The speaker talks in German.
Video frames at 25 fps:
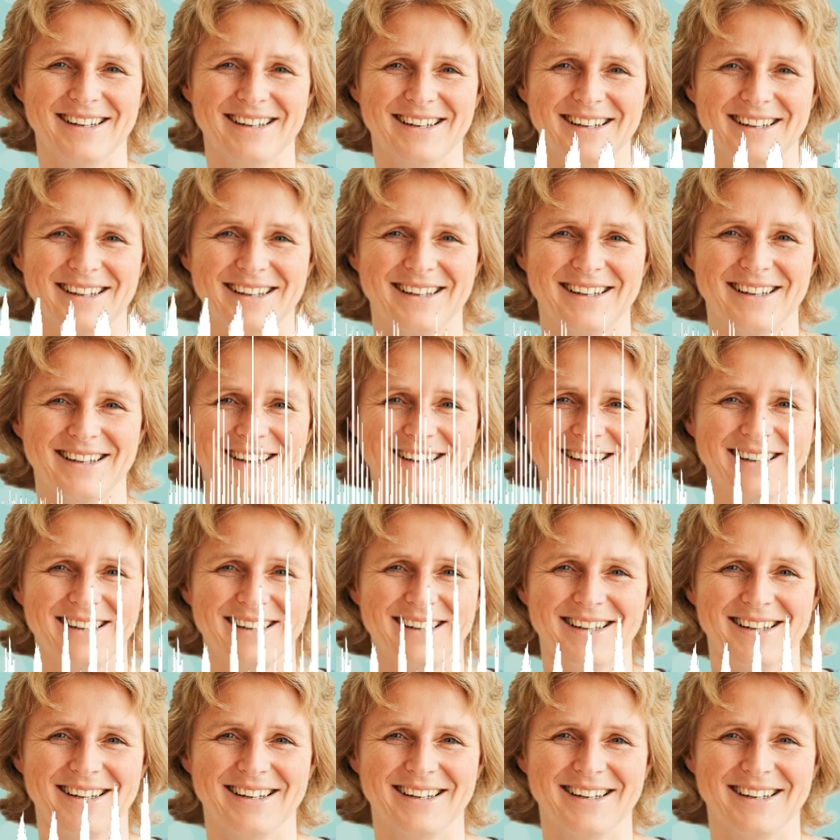mich
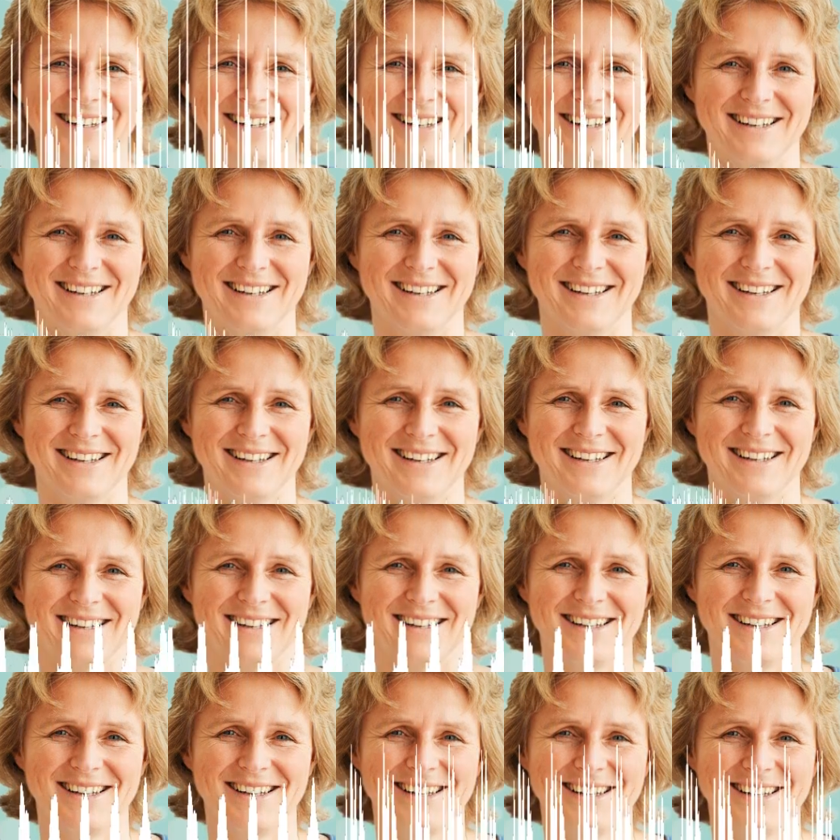frage, wie kann ich nächsten
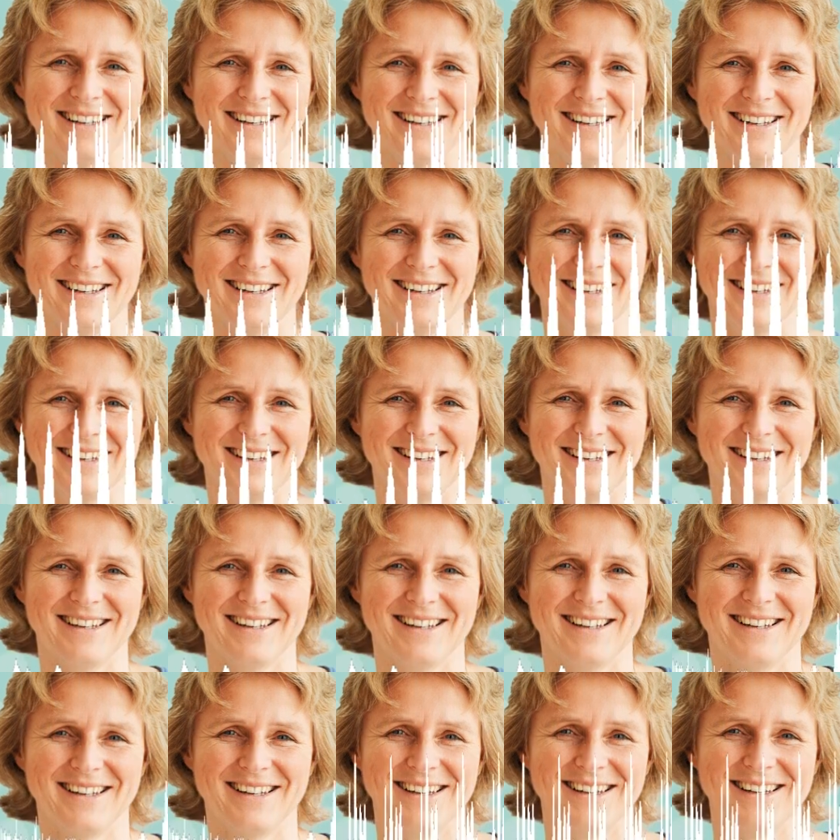Monat meine Miete
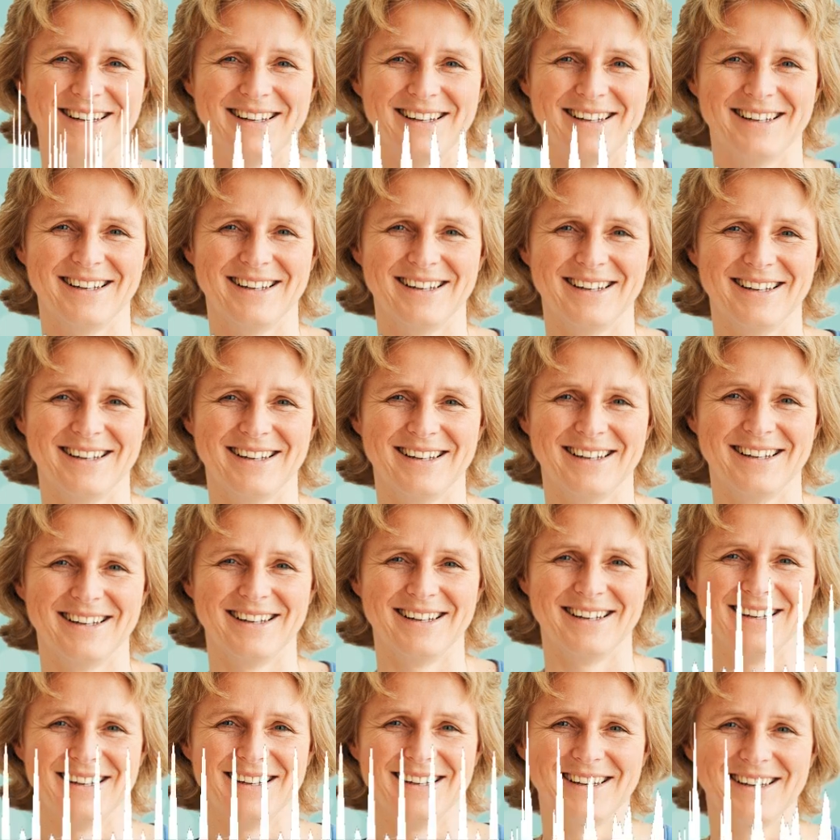bezahlen
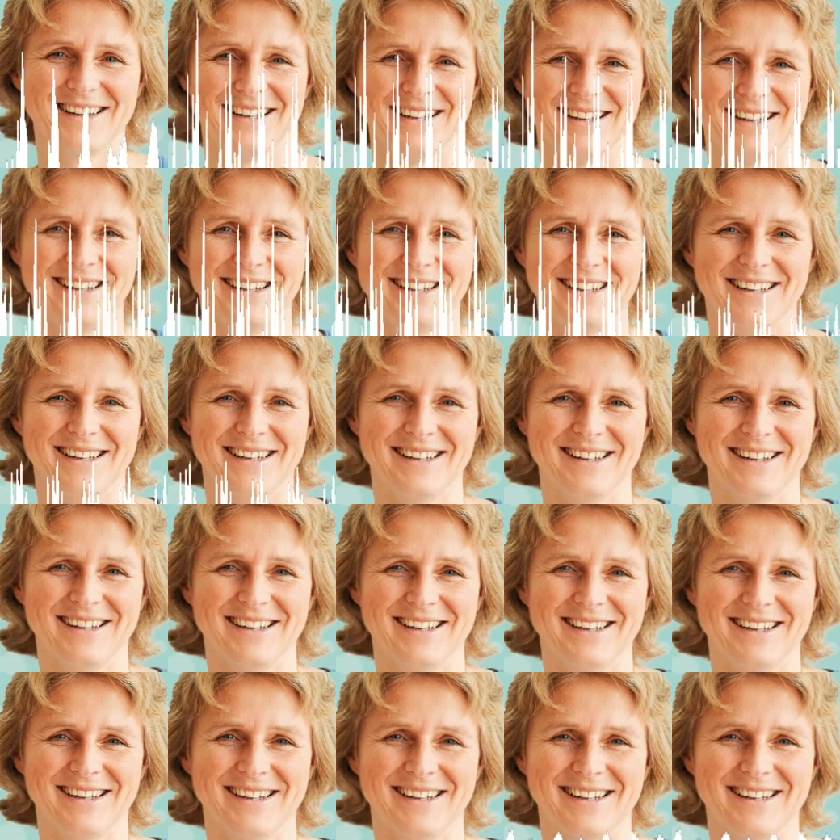oder
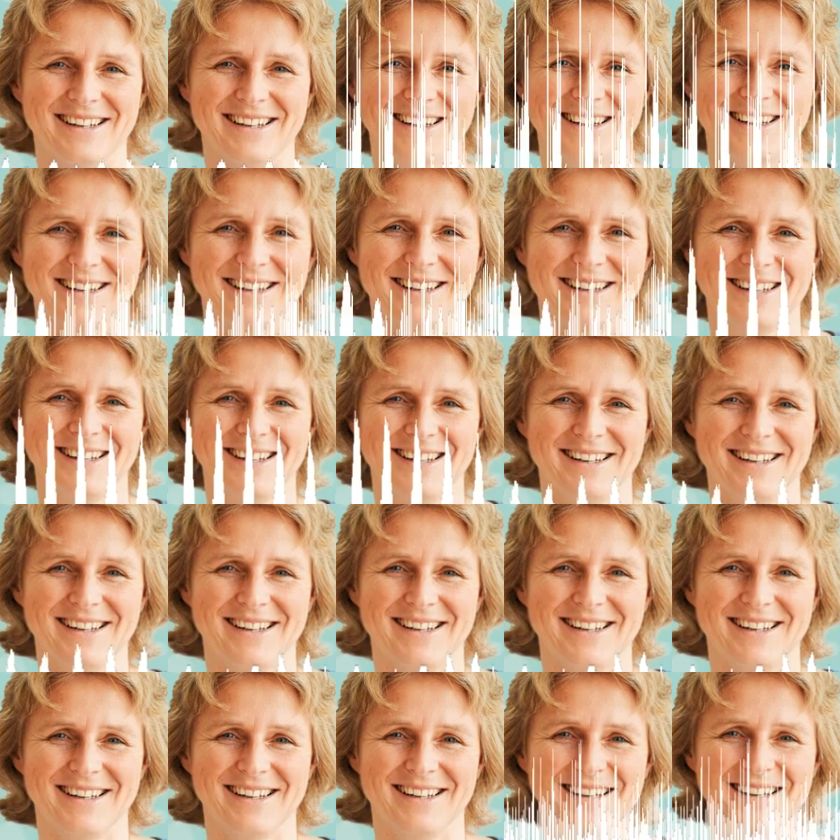
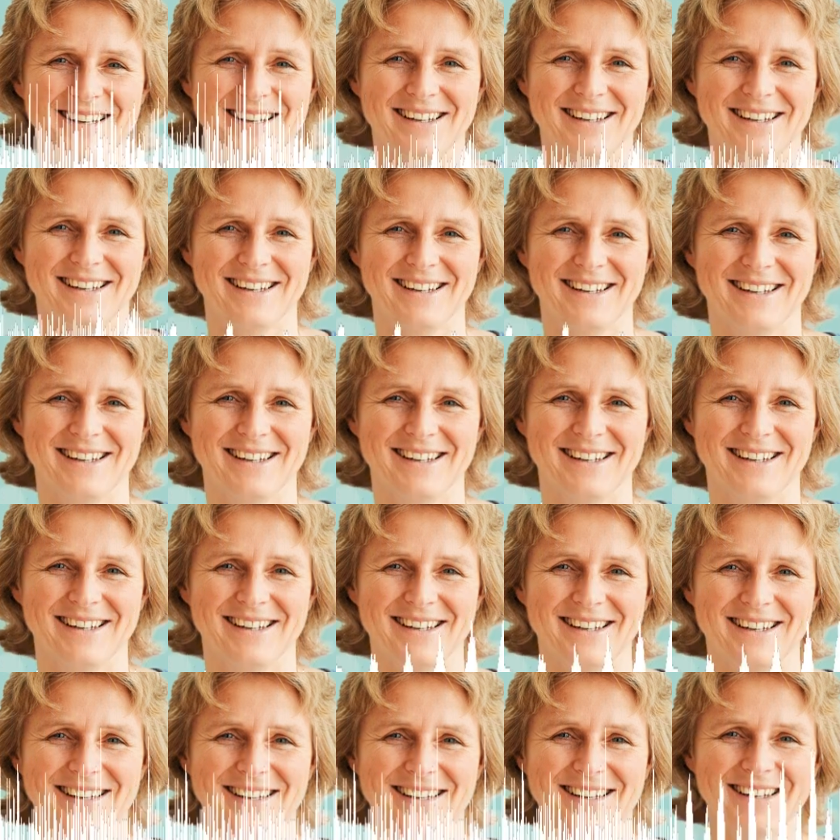Menschen mit,
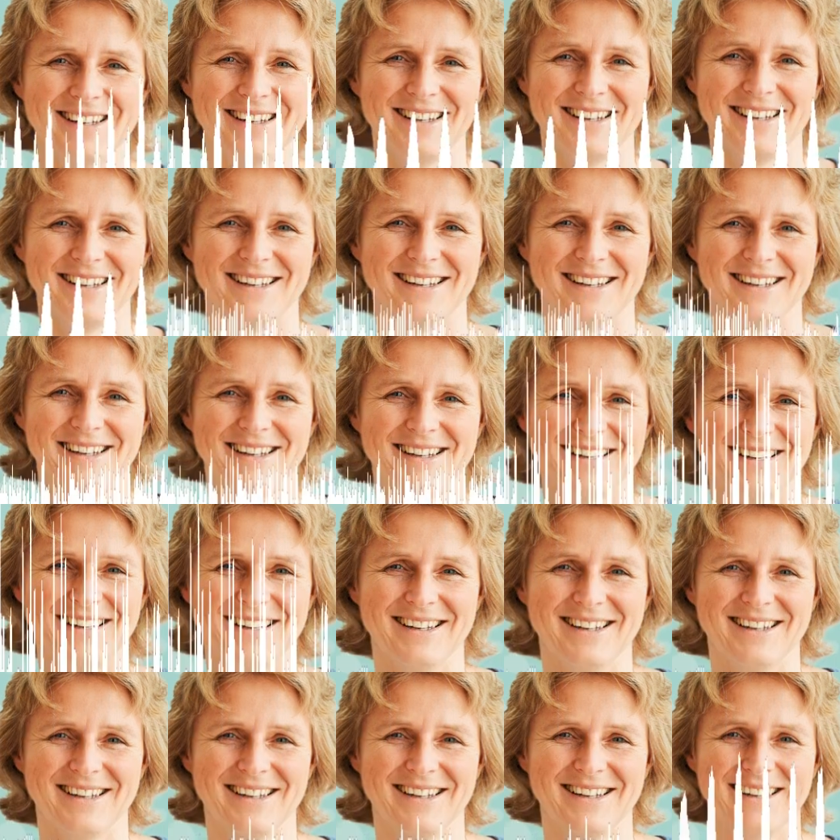mit schweren
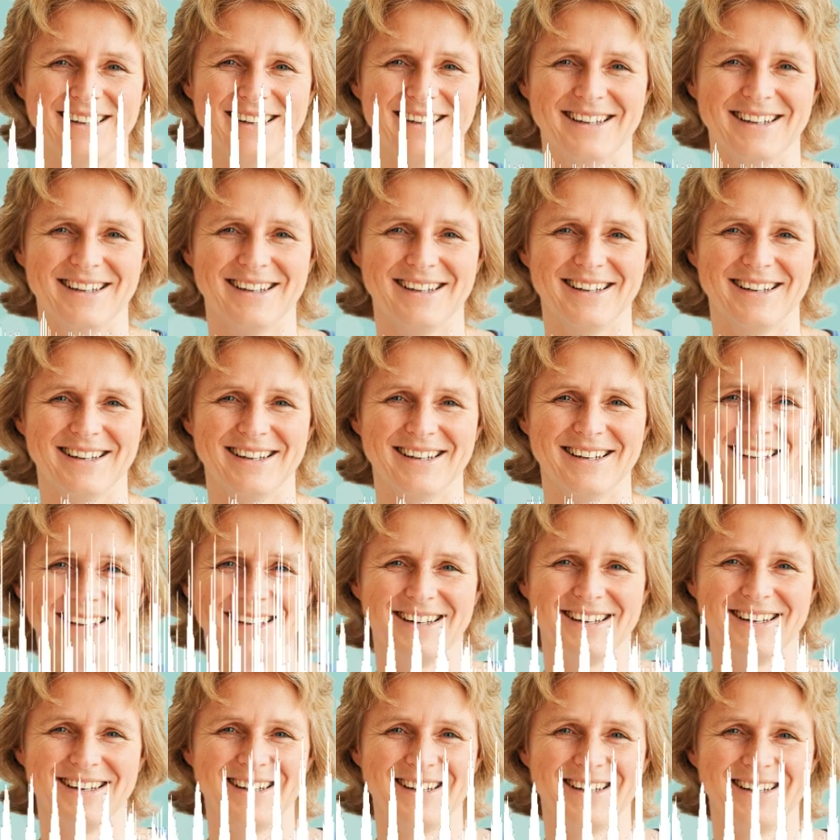Schicksalsschlägen. Also
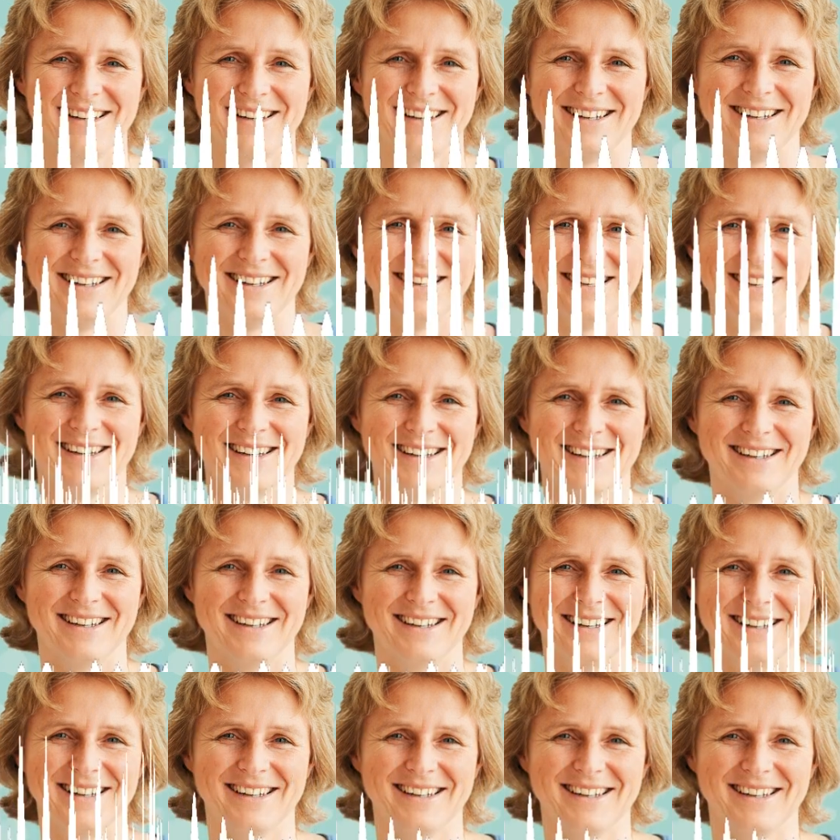erfülltes Leben hängt immer
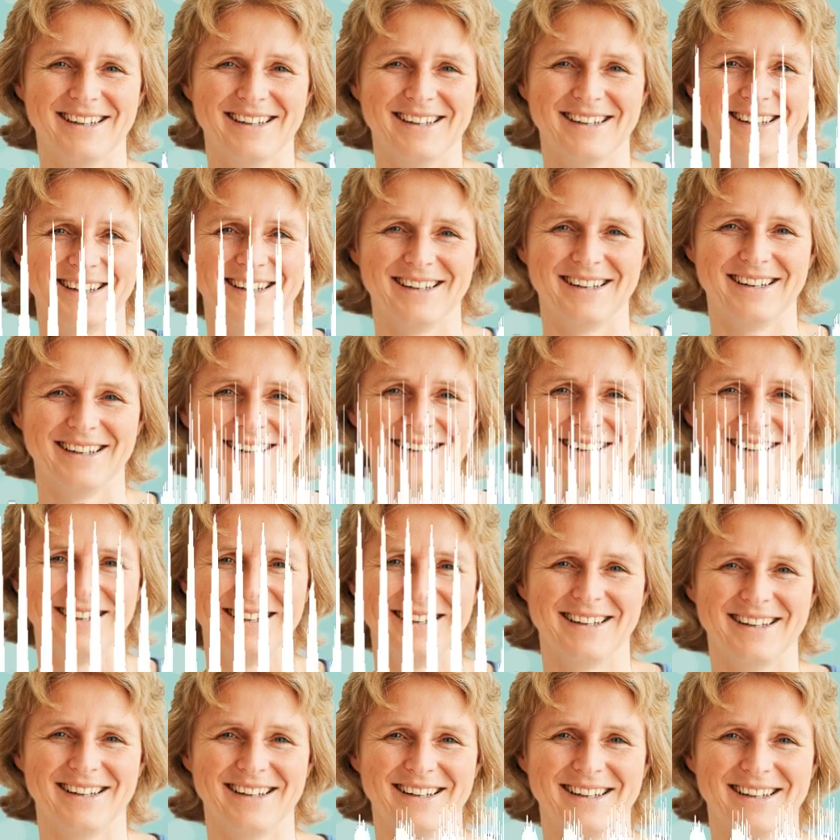ja auch von den
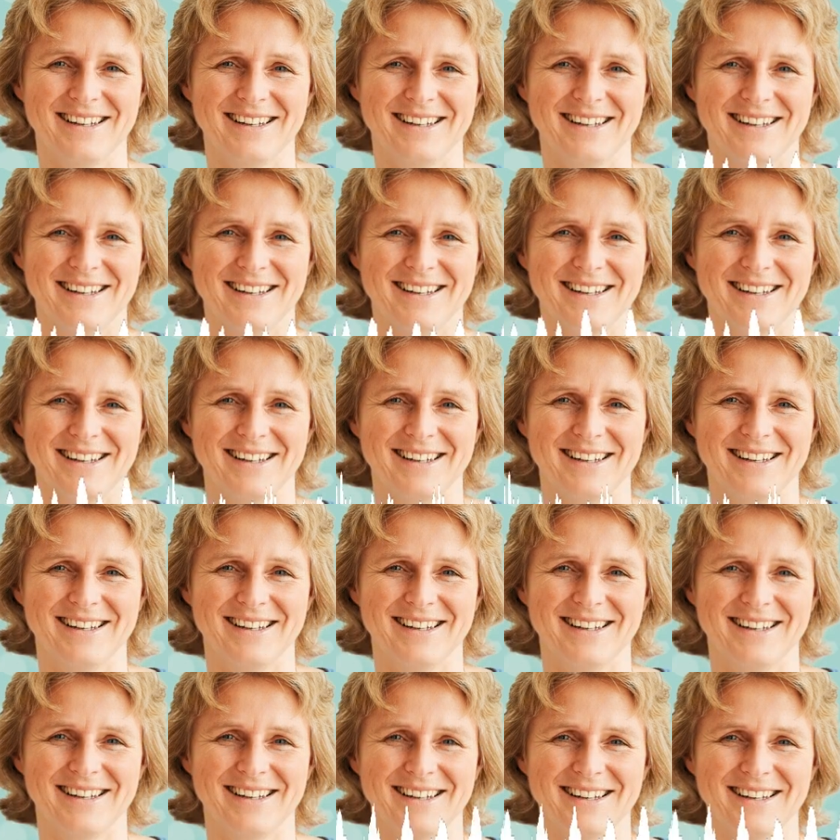Lebensumständen
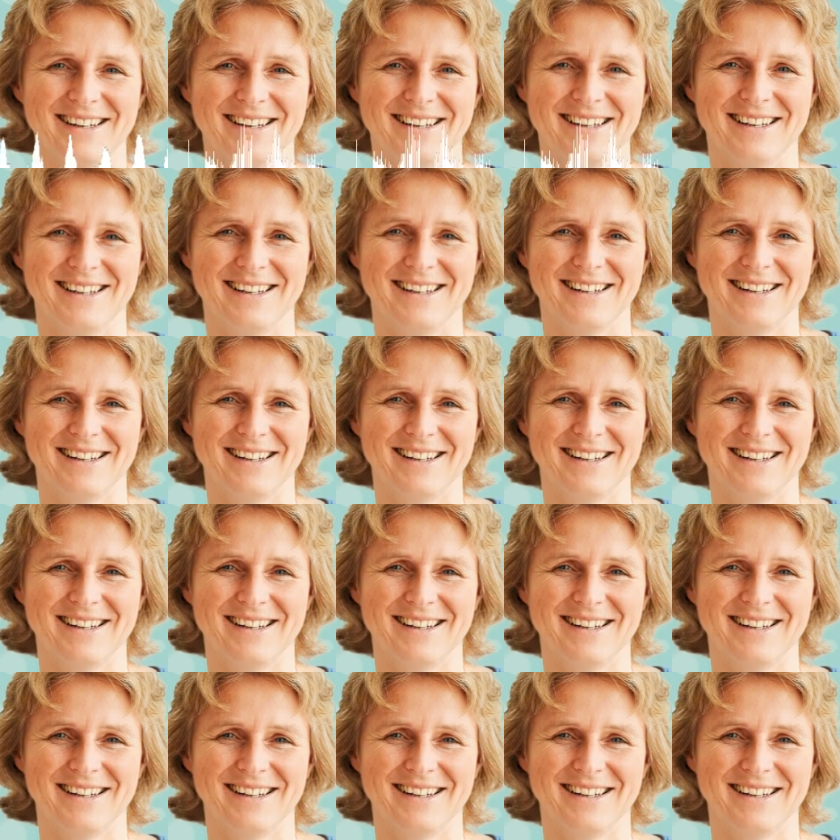ab. Und